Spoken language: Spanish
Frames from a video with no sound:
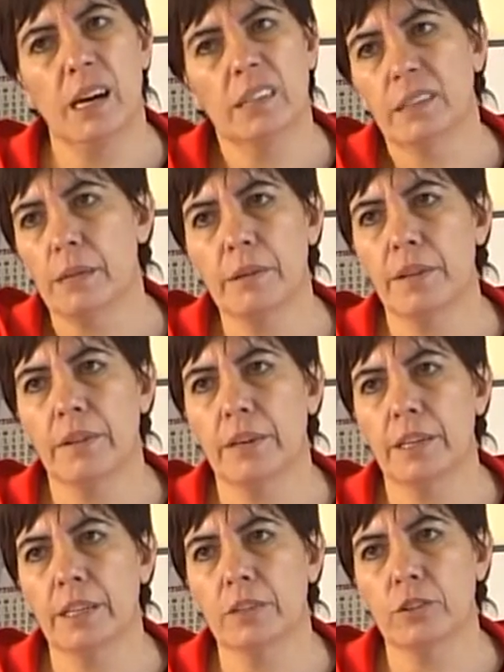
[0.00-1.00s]
a través de
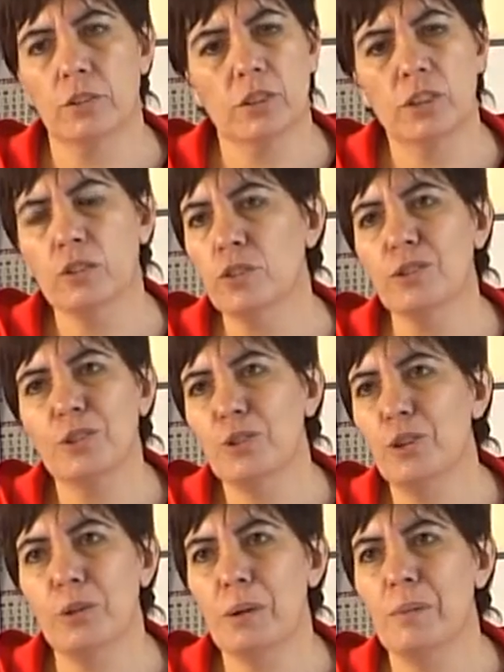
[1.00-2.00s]
decretos, y nosotros
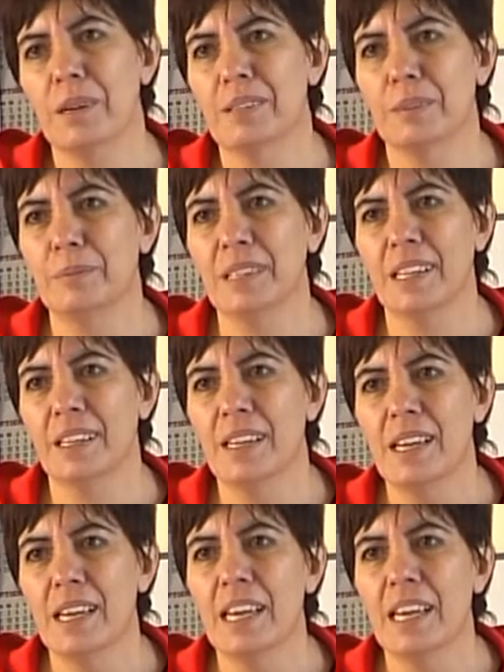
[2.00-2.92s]
no lo vamos a aceptar.